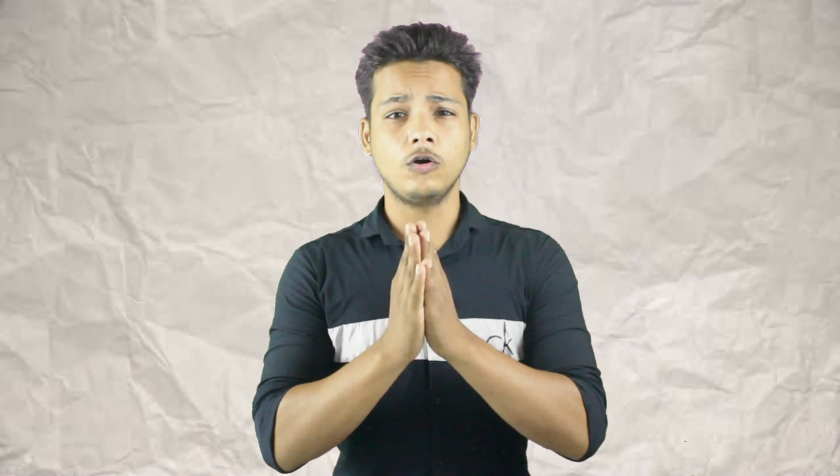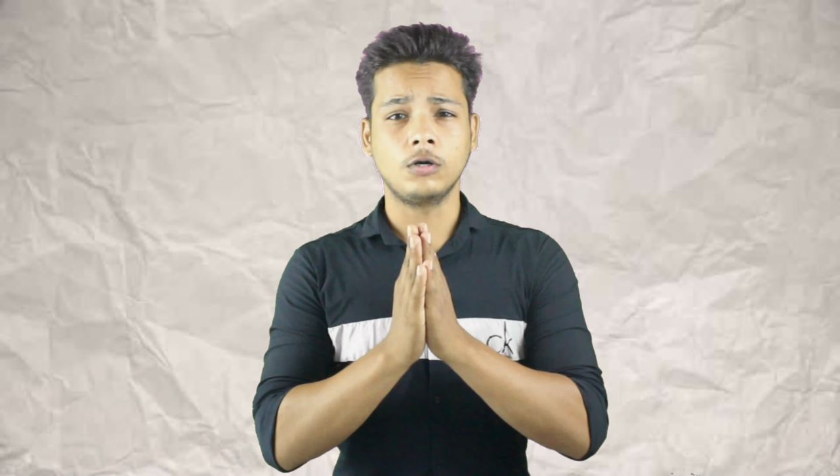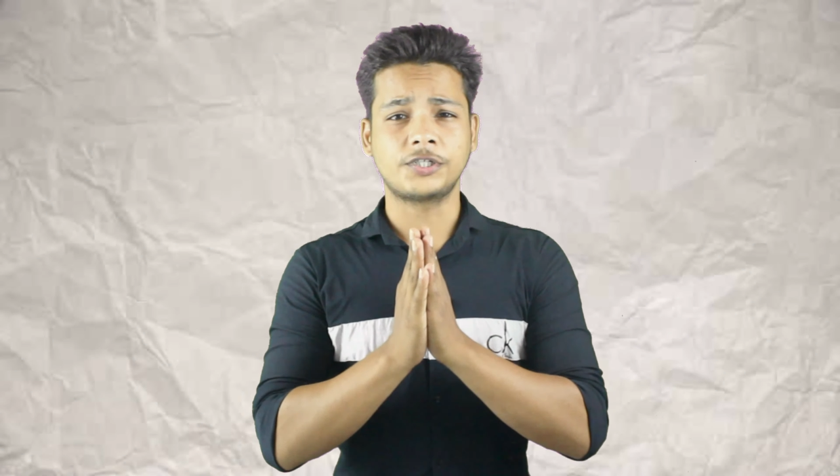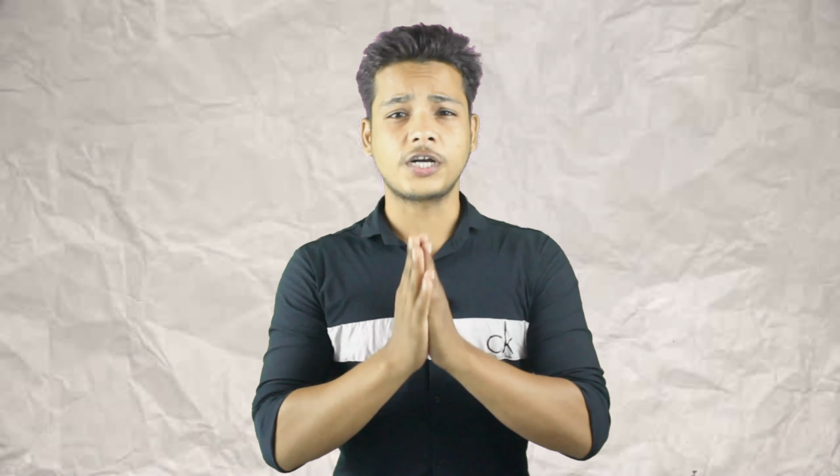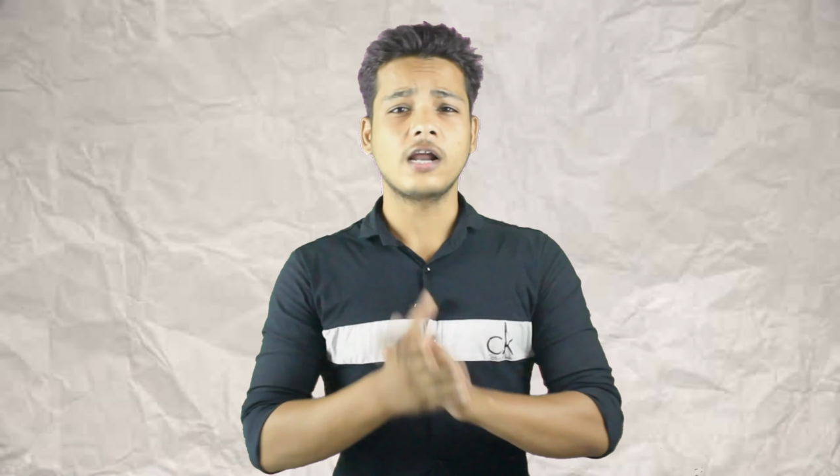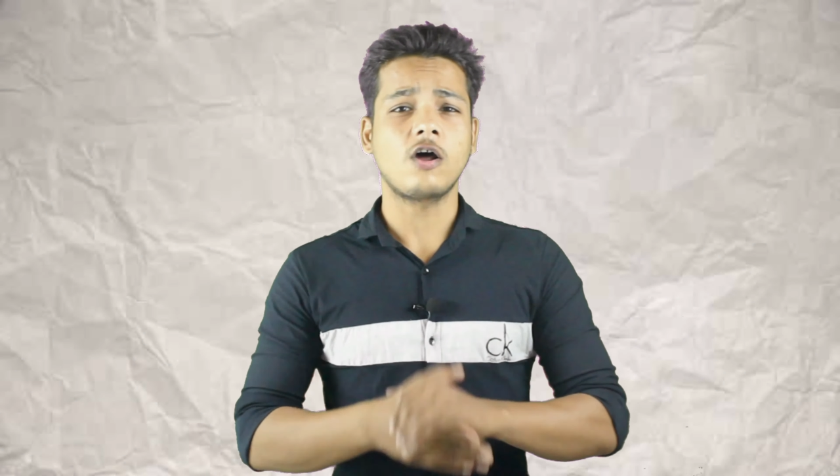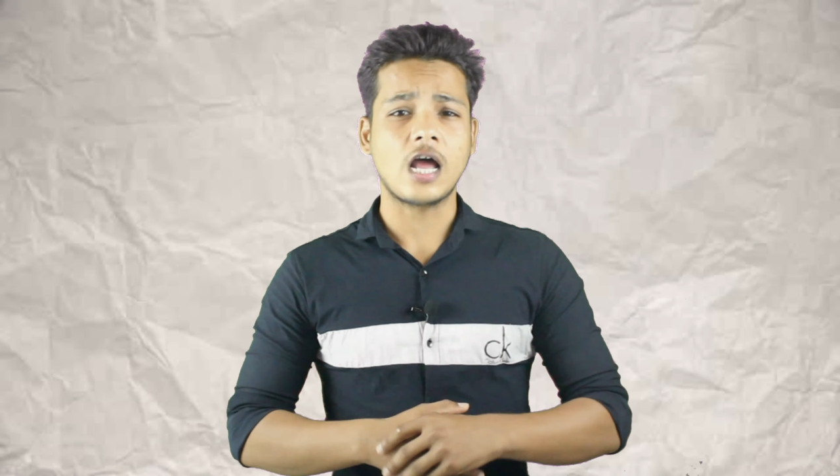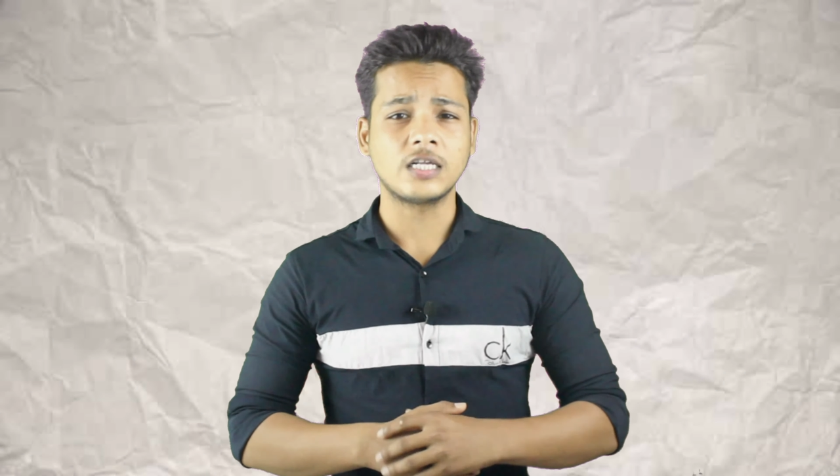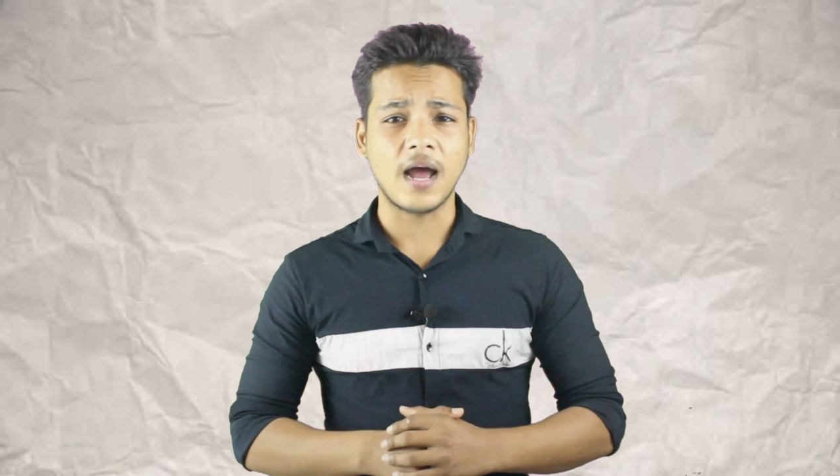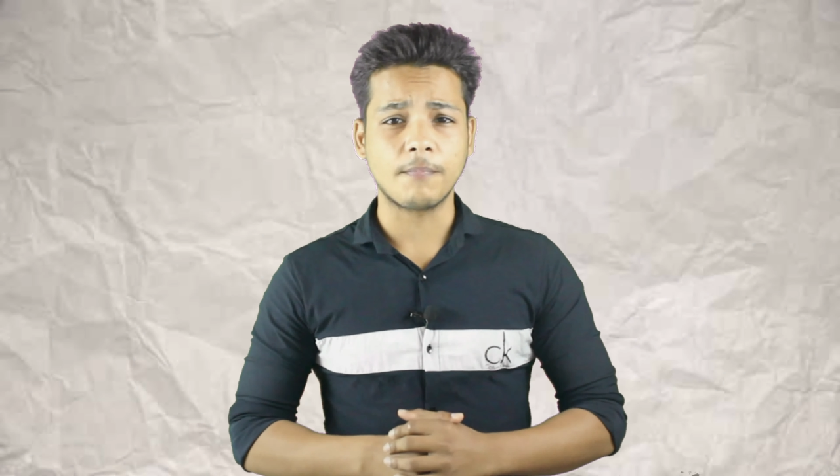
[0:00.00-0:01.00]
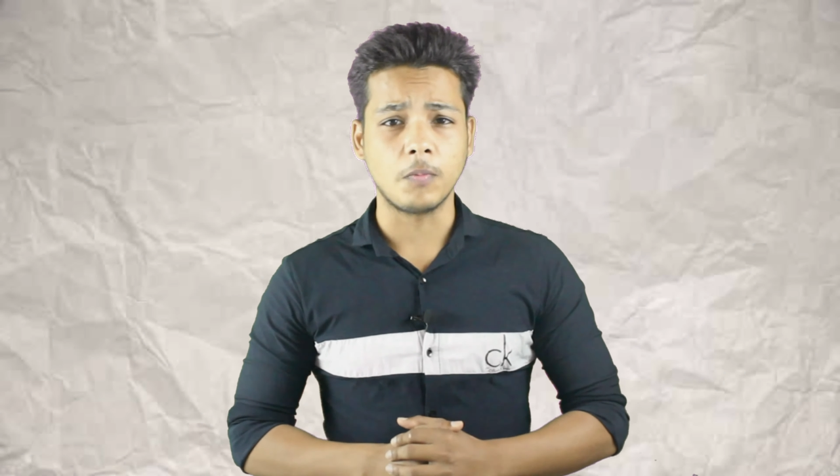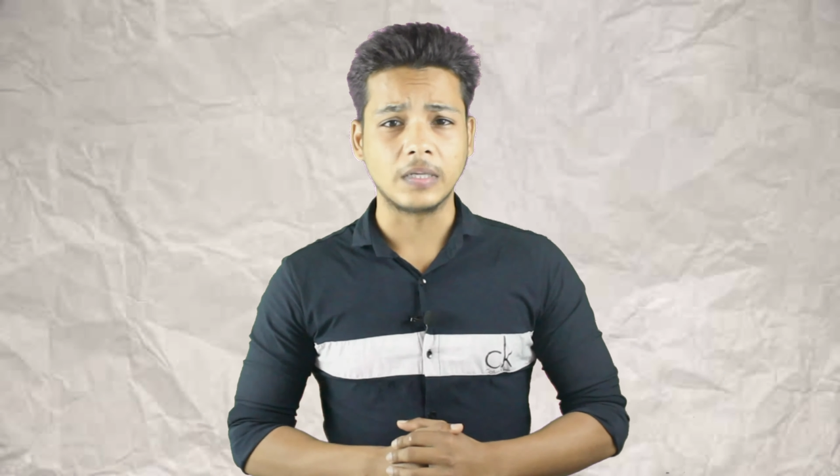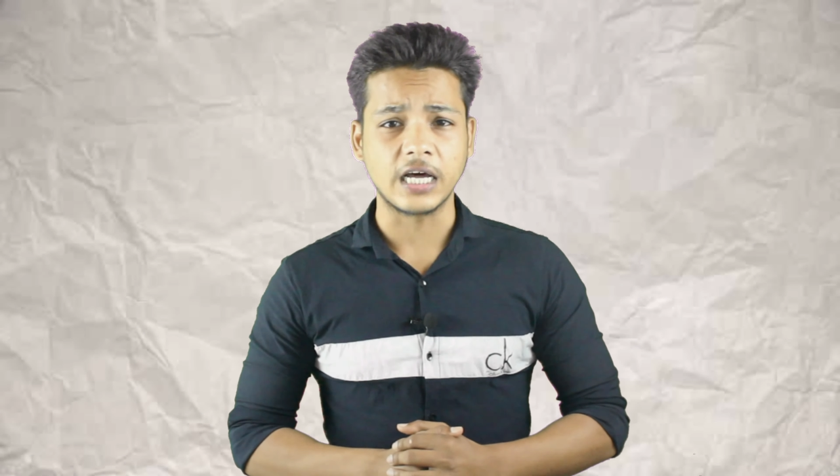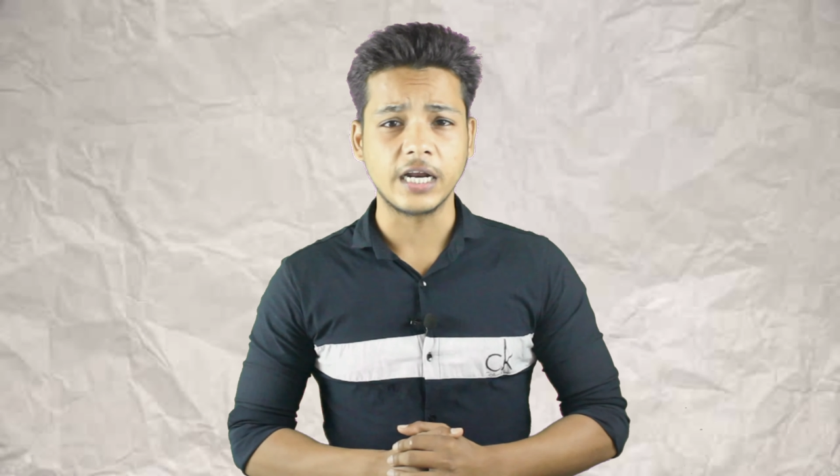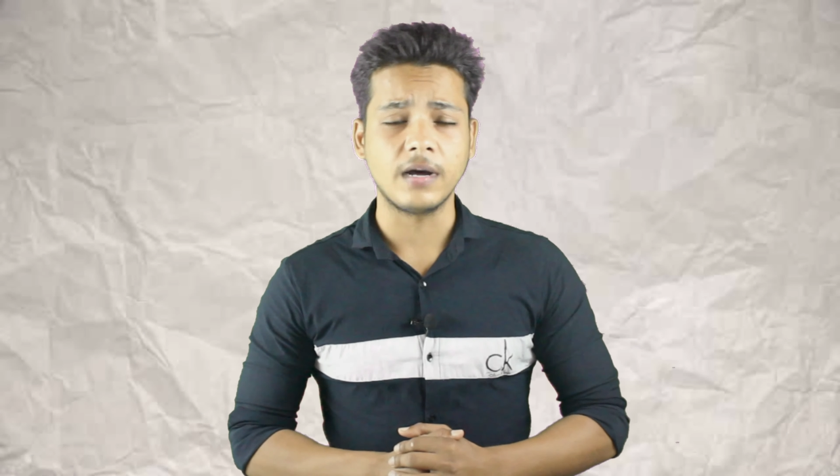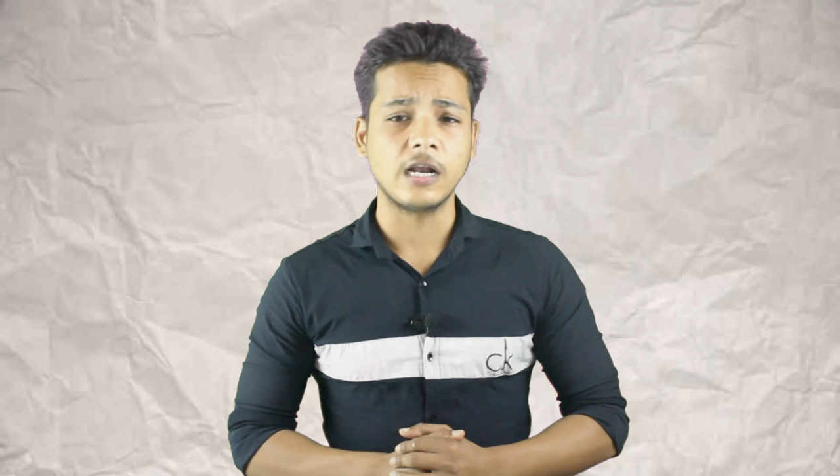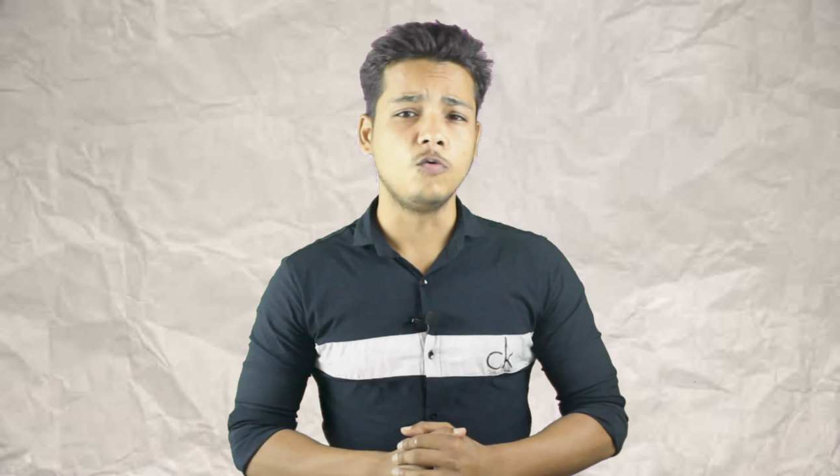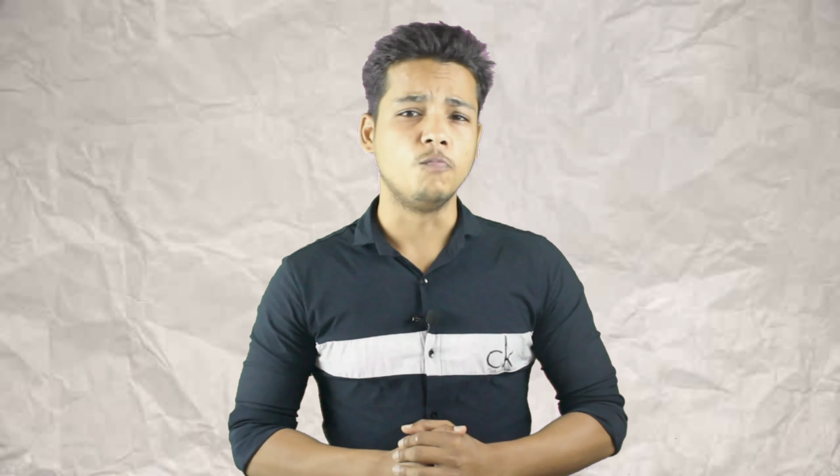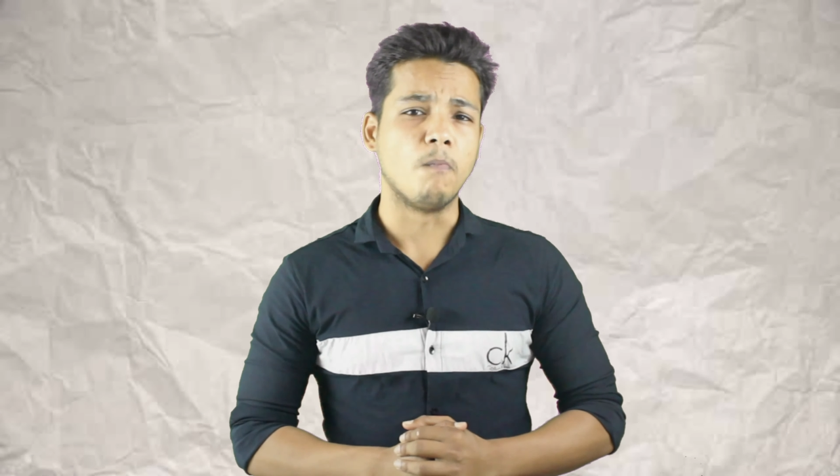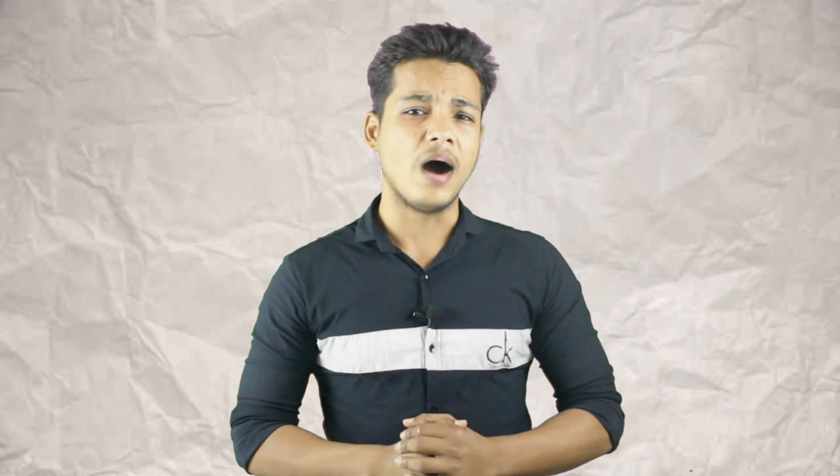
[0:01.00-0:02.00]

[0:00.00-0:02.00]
नमस्कार और आज मैं आपको बताने वाला हूँ